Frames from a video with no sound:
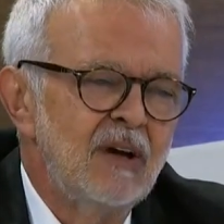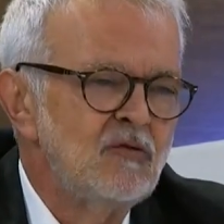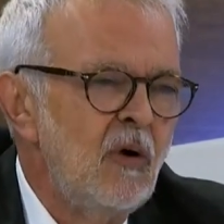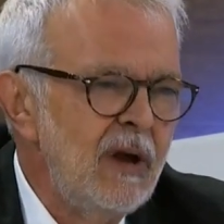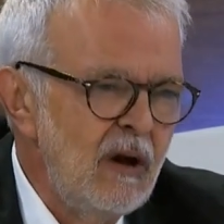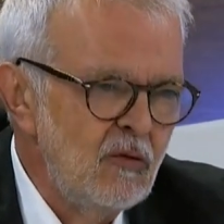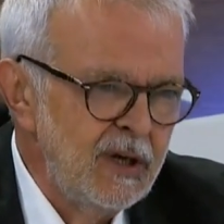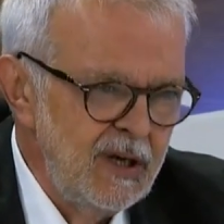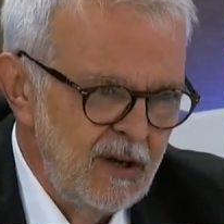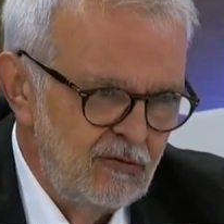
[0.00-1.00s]
Mas qual é a
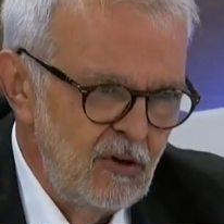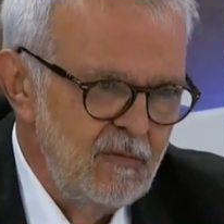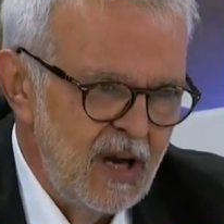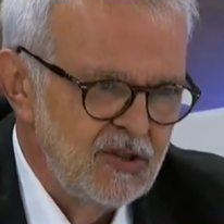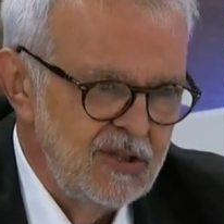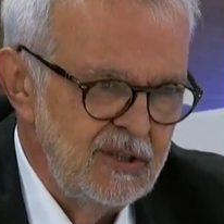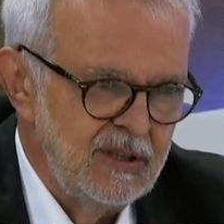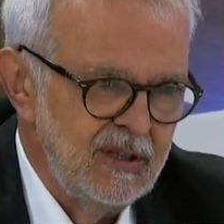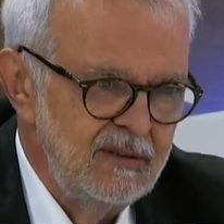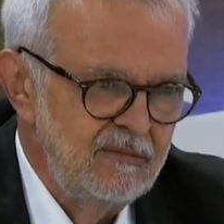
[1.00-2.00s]
Ucrânia que o senhor
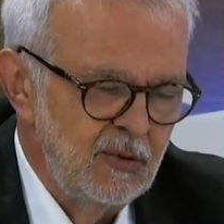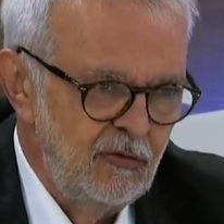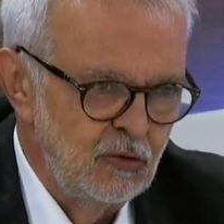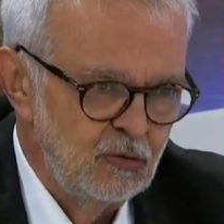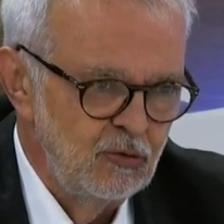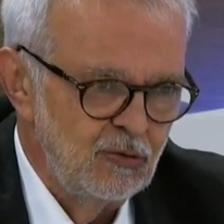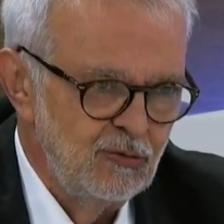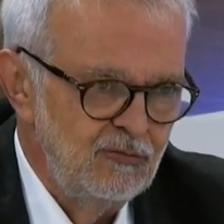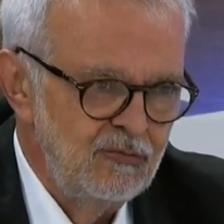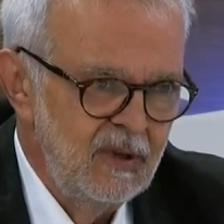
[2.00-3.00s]
imagina para o
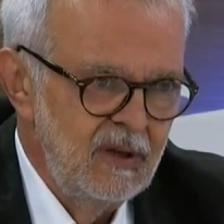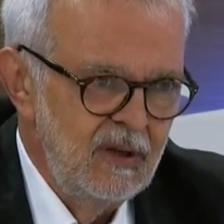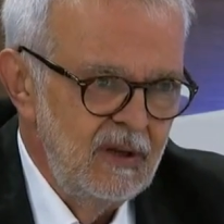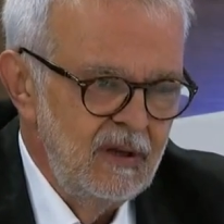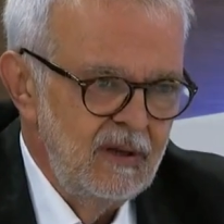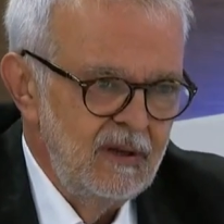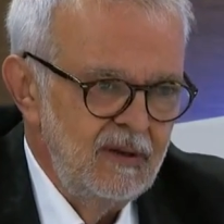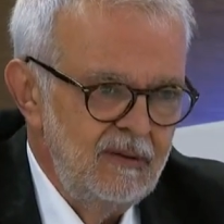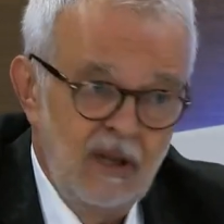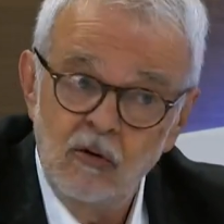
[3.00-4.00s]
futuro?
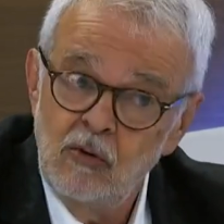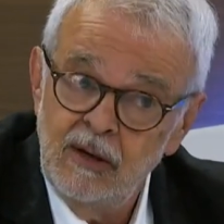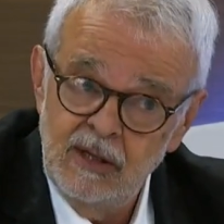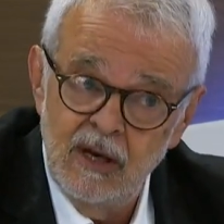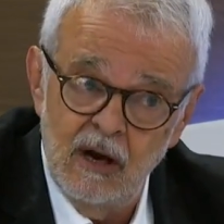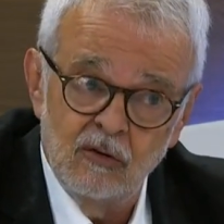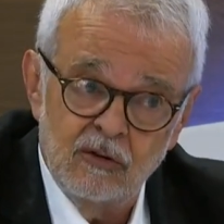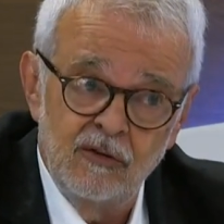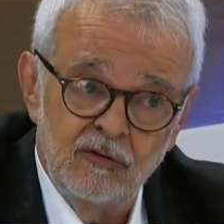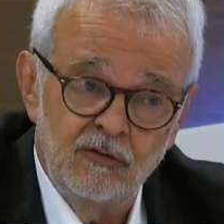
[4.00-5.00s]
Não a
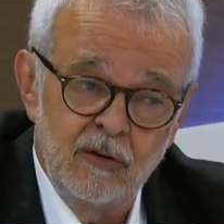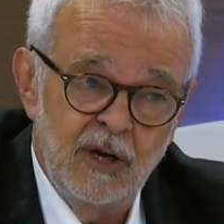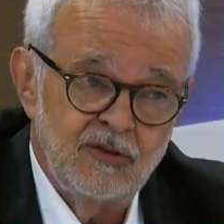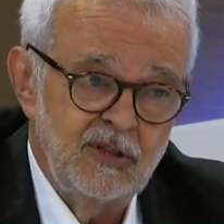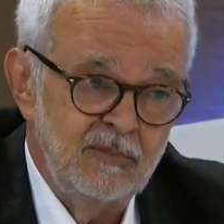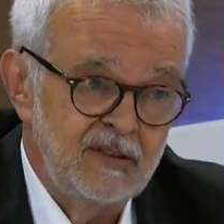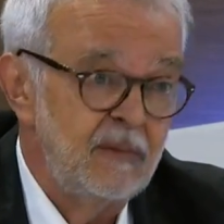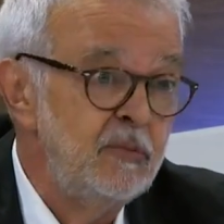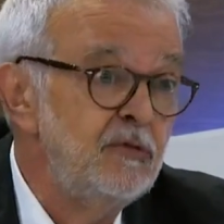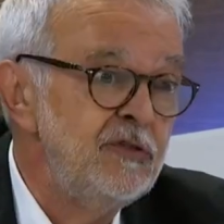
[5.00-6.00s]
ideal, talvez, que o senhor imagine,
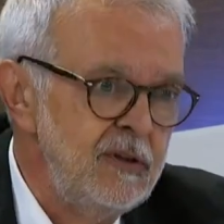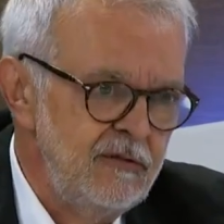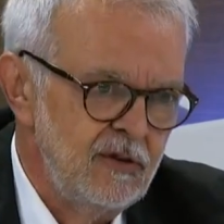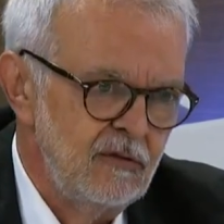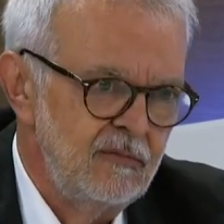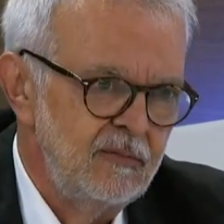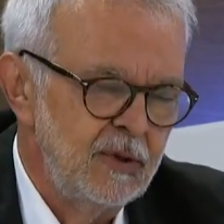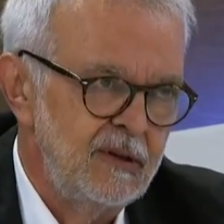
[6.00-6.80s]
mas a possível.